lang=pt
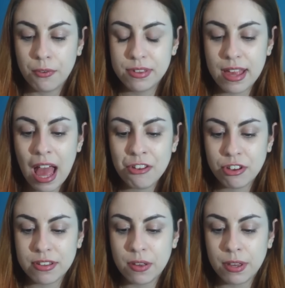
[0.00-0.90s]
Você
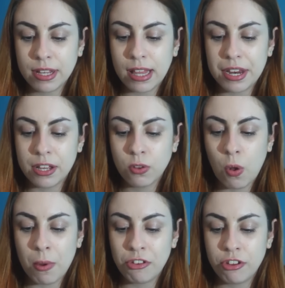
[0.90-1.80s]
acha que se eu ir clareando
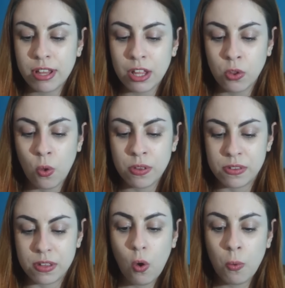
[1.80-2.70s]
com uma tinta
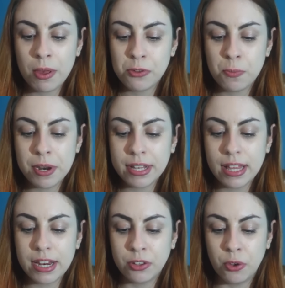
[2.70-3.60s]
12 ou uma super
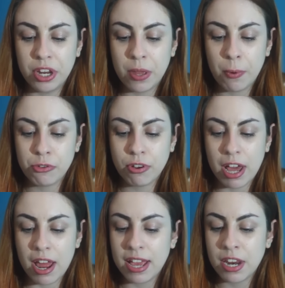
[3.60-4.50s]
clareadora e depois
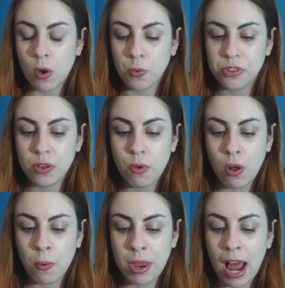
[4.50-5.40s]
jogar a rena consigo um
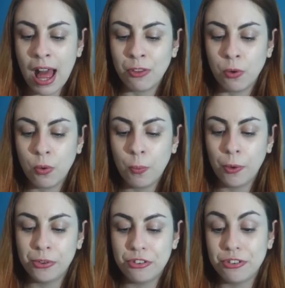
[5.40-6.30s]
acobeado? O
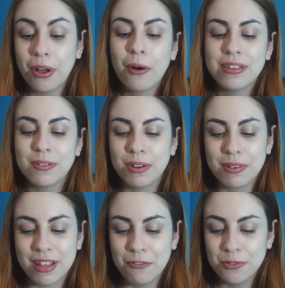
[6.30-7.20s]
ponto de interrogação não está